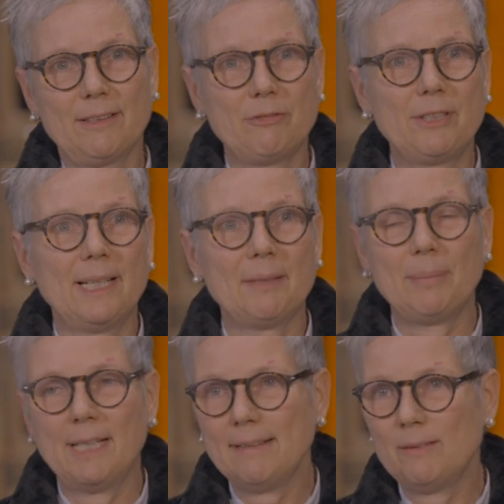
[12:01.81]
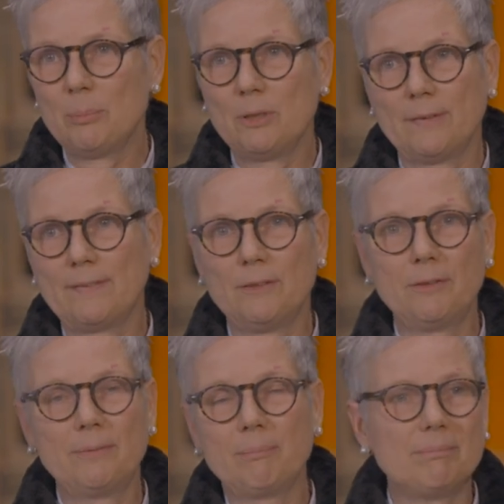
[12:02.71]
auf der Art Basel
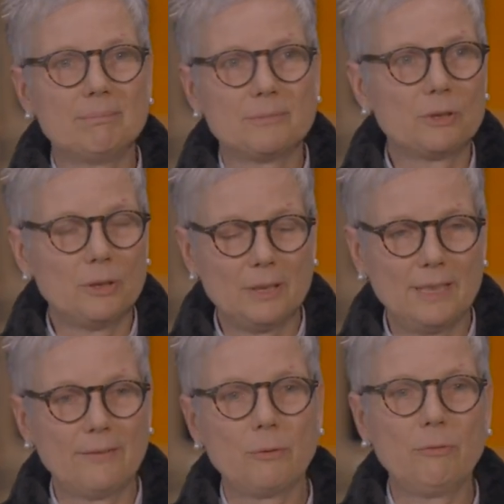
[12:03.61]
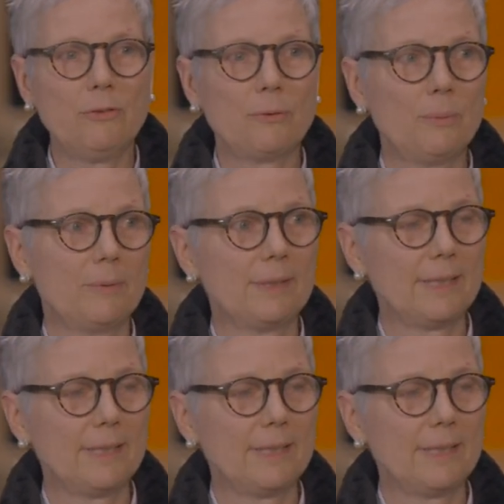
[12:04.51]
plötzlich teurer als sowieso,